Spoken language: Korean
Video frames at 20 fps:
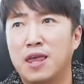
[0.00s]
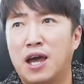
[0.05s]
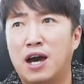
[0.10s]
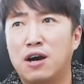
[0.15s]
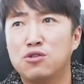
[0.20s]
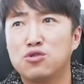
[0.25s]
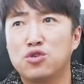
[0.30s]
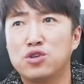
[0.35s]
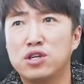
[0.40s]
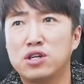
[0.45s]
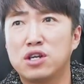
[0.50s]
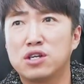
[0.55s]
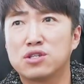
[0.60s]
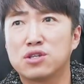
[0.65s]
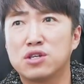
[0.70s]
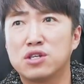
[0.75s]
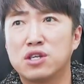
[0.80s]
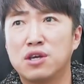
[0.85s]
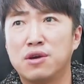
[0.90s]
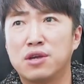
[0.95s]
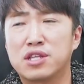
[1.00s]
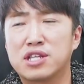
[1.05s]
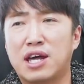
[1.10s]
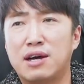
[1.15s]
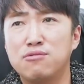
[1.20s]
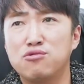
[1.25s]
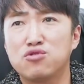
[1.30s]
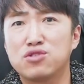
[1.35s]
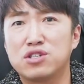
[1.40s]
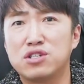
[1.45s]
하우돈이 그래서 이제
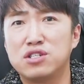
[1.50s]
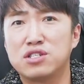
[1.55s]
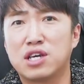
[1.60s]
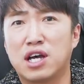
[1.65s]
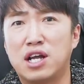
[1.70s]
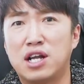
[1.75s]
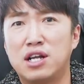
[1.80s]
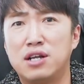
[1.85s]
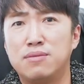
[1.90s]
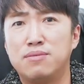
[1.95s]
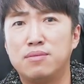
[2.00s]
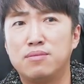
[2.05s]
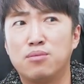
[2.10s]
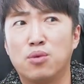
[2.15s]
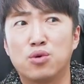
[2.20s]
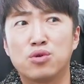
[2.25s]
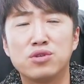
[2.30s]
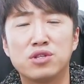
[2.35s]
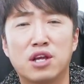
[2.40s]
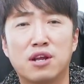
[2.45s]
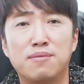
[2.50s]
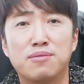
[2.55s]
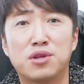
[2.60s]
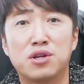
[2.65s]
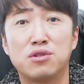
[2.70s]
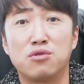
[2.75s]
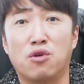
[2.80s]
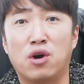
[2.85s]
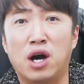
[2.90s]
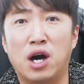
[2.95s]
삼국지를 잘 모르는
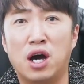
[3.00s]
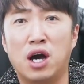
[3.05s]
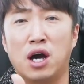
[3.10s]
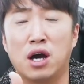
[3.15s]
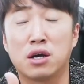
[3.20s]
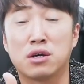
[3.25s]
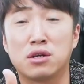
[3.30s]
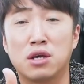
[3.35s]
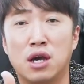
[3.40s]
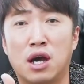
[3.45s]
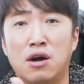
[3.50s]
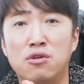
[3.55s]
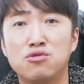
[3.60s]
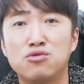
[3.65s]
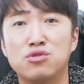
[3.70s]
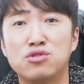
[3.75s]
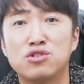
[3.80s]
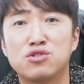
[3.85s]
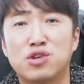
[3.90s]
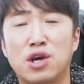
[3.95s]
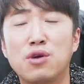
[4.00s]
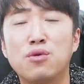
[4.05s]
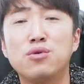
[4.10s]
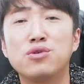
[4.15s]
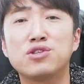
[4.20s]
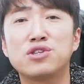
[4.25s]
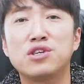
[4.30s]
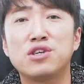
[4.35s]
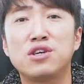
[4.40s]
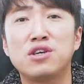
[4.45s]
사람들은 와 그래 하우돈이
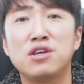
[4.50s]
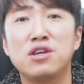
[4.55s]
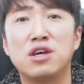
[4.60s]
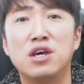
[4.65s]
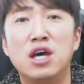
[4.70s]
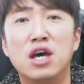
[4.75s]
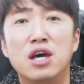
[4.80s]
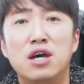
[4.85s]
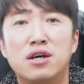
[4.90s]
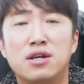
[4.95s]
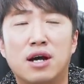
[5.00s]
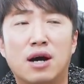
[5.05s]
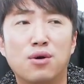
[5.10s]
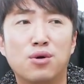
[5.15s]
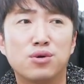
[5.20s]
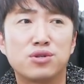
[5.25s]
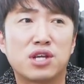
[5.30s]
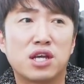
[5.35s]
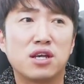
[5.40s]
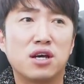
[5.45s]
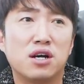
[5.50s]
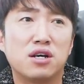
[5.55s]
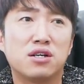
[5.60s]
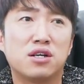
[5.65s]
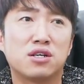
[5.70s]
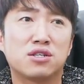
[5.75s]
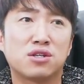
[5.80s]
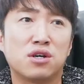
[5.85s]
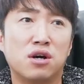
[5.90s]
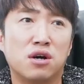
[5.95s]
최고지라고
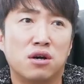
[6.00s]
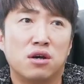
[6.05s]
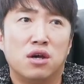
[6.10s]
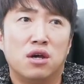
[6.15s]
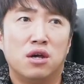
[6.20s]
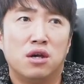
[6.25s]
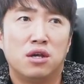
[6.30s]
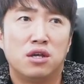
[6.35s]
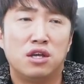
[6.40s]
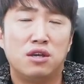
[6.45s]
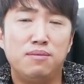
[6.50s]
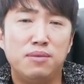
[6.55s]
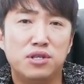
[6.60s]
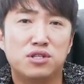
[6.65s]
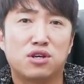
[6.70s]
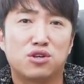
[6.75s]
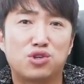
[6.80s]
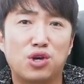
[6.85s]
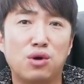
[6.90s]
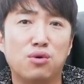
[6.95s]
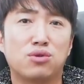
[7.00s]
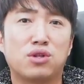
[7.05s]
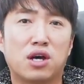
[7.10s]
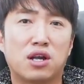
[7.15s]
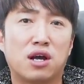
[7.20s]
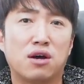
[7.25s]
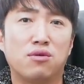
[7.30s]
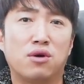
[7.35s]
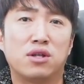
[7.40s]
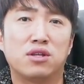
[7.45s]
생각을 해서 이미지가
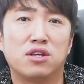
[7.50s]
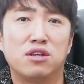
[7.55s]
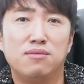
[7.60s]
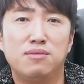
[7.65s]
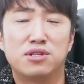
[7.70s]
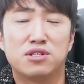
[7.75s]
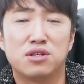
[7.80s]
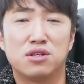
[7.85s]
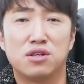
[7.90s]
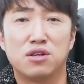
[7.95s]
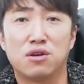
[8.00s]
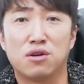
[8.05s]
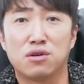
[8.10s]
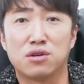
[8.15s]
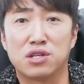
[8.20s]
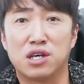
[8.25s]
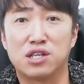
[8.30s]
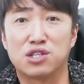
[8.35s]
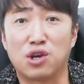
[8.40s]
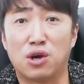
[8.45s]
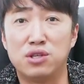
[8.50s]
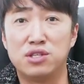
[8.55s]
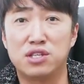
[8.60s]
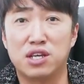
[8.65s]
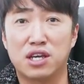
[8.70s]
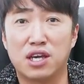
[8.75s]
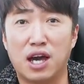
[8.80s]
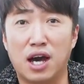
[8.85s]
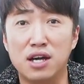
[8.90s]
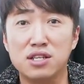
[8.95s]
최고다라고 하는 이미지는 이런 거잖아.
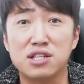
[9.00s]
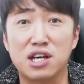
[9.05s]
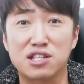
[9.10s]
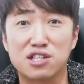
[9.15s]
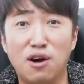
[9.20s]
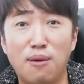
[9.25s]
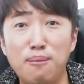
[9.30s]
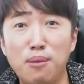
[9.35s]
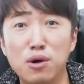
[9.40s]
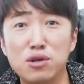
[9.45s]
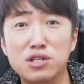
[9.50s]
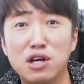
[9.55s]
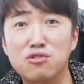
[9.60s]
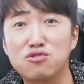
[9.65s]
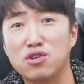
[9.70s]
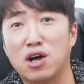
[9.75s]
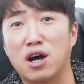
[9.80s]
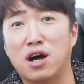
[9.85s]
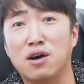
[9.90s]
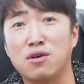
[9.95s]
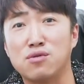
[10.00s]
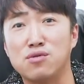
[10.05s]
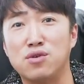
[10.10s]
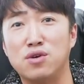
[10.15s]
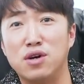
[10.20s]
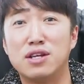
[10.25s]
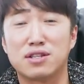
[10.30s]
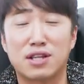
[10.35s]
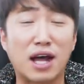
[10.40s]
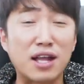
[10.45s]
전장에 항상 선봉장으로 나가고
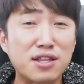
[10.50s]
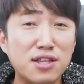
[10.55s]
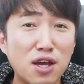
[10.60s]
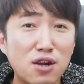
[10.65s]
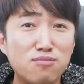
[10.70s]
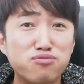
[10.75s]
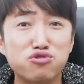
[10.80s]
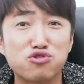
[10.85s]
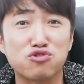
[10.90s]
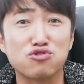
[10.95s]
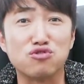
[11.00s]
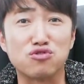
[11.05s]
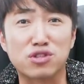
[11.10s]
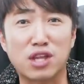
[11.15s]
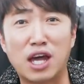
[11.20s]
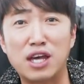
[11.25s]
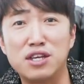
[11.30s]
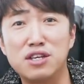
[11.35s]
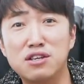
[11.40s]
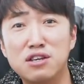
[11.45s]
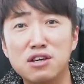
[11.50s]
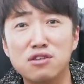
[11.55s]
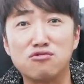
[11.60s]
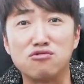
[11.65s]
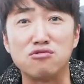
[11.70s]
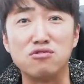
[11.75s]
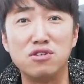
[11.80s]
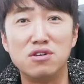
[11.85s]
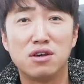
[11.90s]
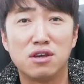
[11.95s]
다 때려 부수고 다
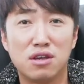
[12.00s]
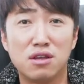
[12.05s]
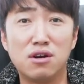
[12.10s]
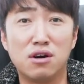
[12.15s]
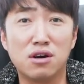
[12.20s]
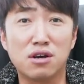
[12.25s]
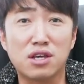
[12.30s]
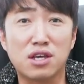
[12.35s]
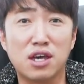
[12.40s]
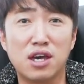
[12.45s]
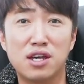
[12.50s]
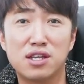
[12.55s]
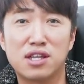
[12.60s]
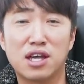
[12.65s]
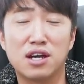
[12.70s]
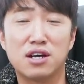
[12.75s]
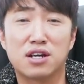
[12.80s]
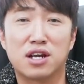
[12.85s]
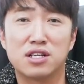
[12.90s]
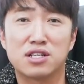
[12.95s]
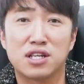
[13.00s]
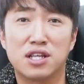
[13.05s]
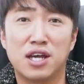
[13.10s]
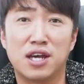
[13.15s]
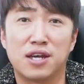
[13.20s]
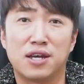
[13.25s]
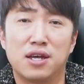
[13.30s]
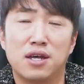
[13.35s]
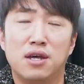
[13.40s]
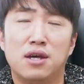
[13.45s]
이기고 이렇게 생각을
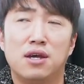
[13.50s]
하잖아요.